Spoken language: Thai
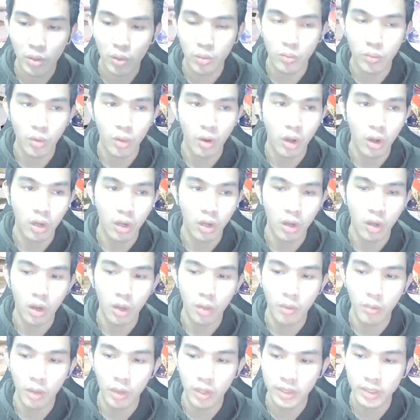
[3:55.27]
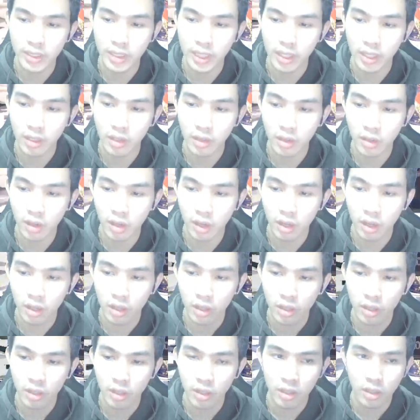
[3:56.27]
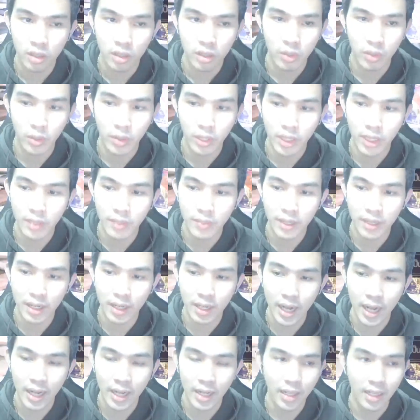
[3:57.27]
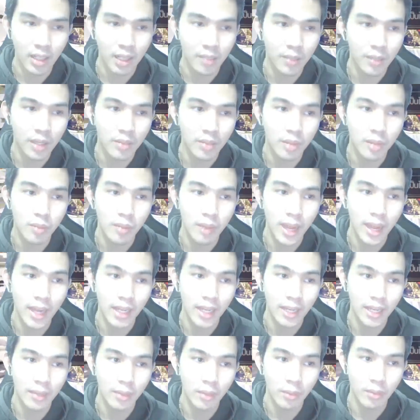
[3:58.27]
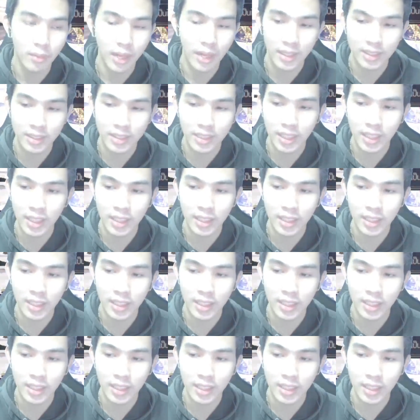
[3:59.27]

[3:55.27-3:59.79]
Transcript: สุ่มของทองปกติ แล้วก็ตัวที่เป็นดันที่เพิ่มขึ้นมานะครับผมหลังที่